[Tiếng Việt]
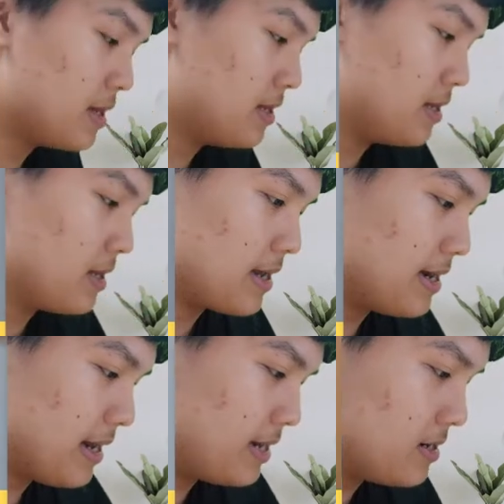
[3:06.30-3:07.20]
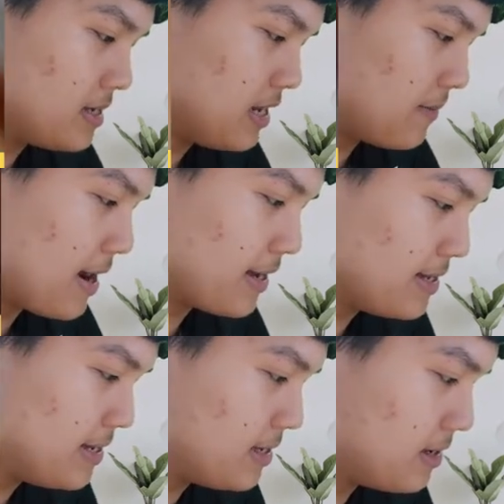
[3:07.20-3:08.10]
thì cái này nó chính là bằng
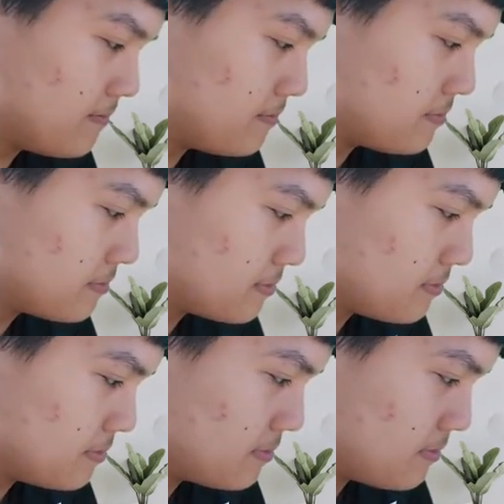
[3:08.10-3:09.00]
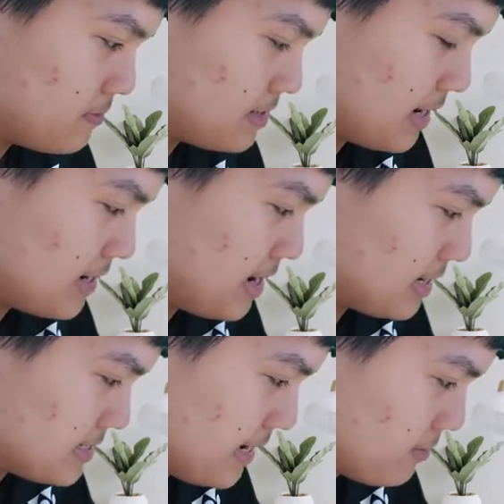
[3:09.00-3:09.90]
cái gì đặt đây
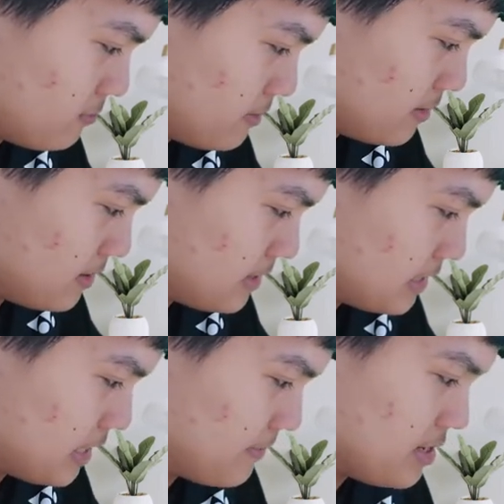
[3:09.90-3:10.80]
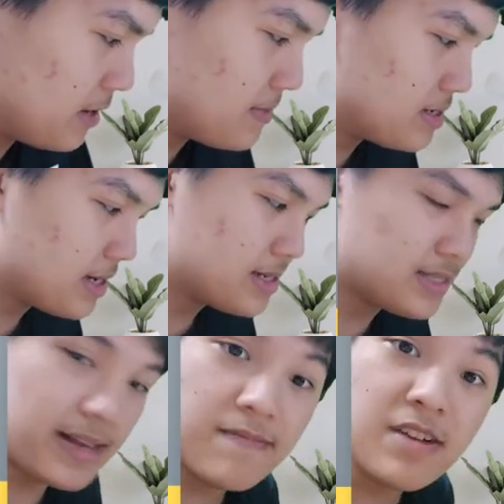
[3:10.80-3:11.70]
là sao thì bây giờ mình sẽ
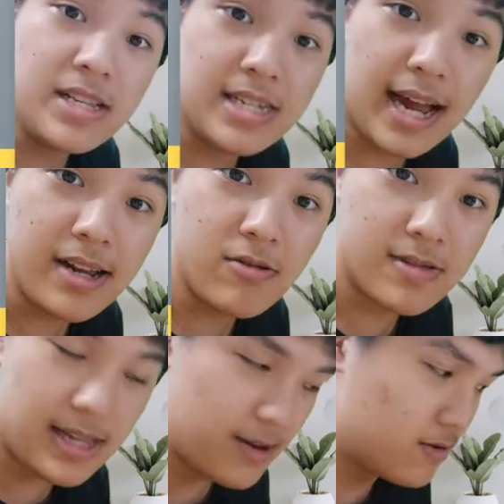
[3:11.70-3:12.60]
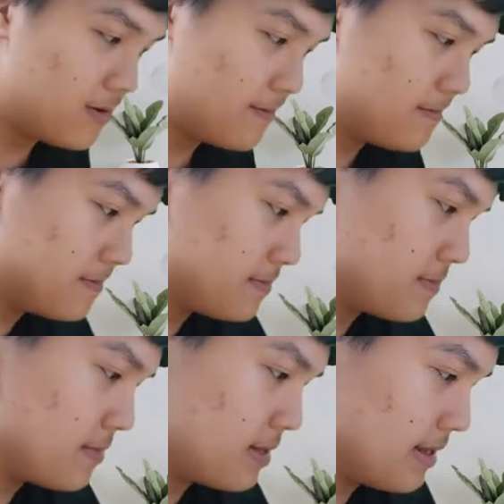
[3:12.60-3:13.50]
xét vế trái của sao
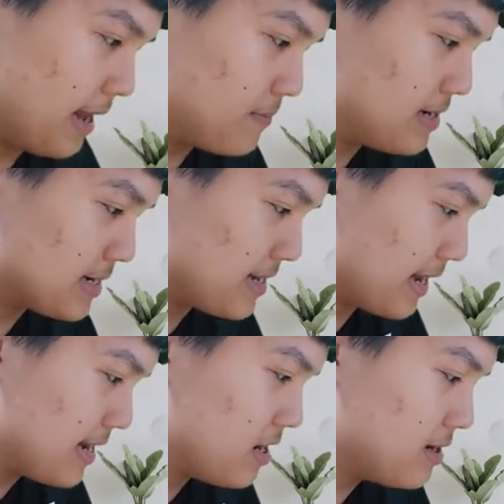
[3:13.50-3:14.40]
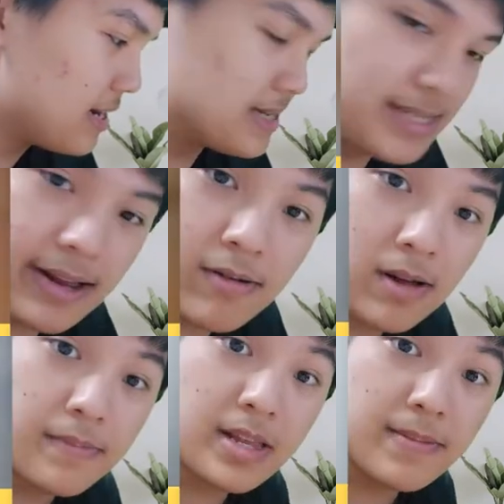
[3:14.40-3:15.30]
cả mình đặt cả cái lớn này là
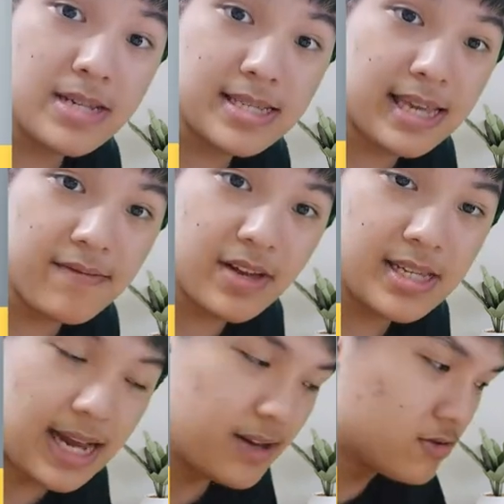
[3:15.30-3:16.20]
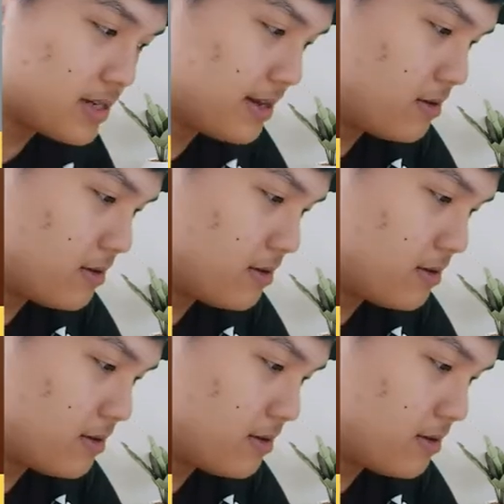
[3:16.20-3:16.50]
sao bây giờ mình sẽ xét vế trái của